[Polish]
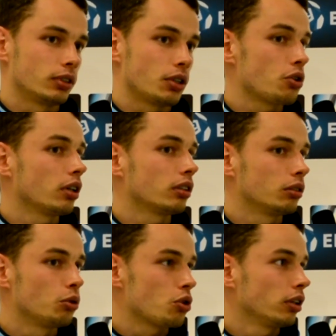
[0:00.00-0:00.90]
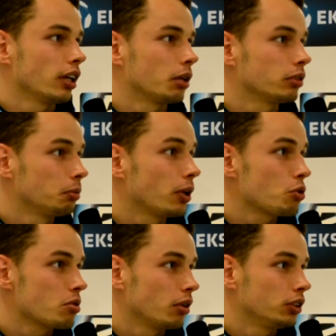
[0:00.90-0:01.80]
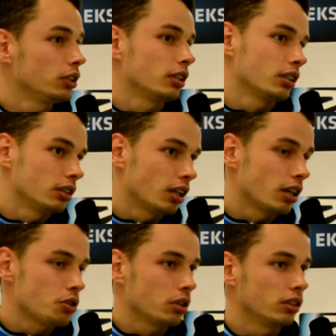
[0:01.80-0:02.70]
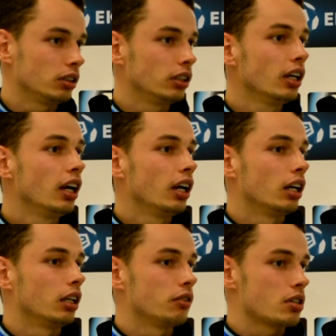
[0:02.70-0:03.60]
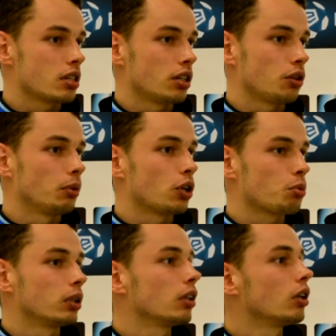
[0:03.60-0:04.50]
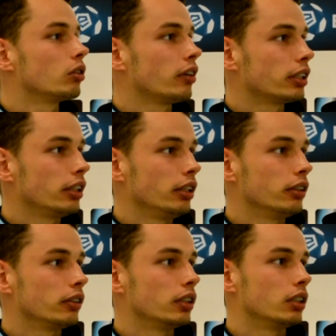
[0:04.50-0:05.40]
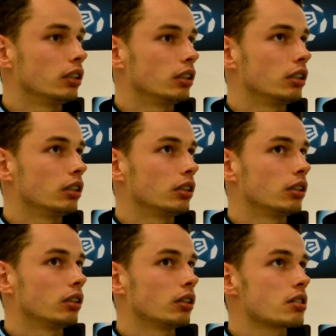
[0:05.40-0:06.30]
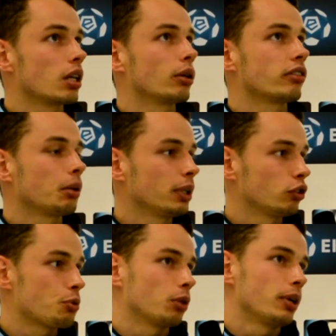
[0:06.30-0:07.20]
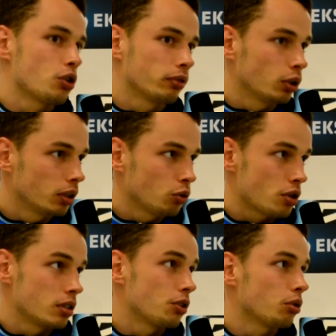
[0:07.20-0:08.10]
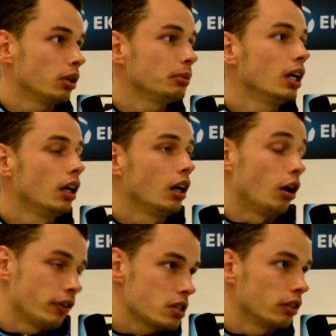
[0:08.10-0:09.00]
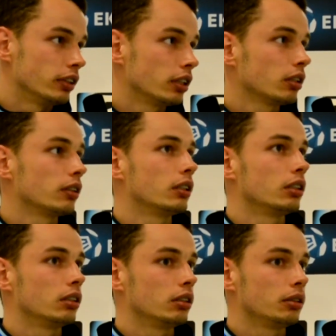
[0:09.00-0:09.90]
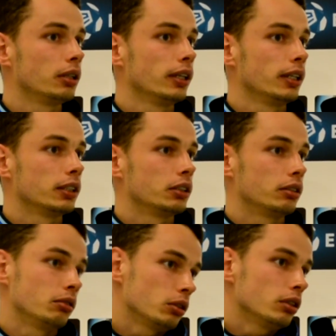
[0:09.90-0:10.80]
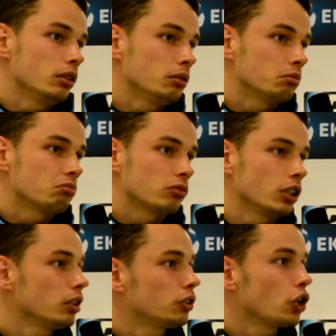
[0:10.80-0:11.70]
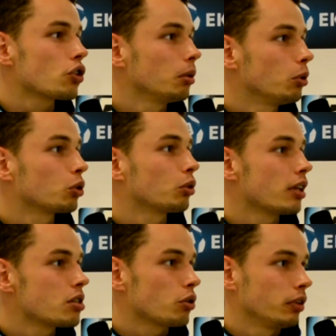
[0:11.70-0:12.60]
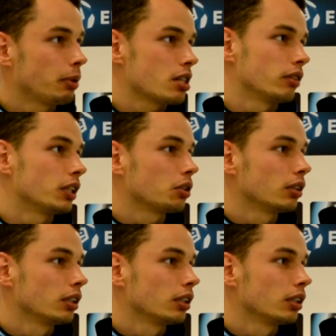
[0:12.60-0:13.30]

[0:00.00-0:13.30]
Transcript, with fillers: też ja dużo nie gram w tym pierwszym składzie jak na razie i, i w zasadzie mieliśmy tylko dwa dni stałych fragmentów przed meczem, w których uczestniczyłem, ofensywnych. E, no i ciężko było tutaj coś wypracować.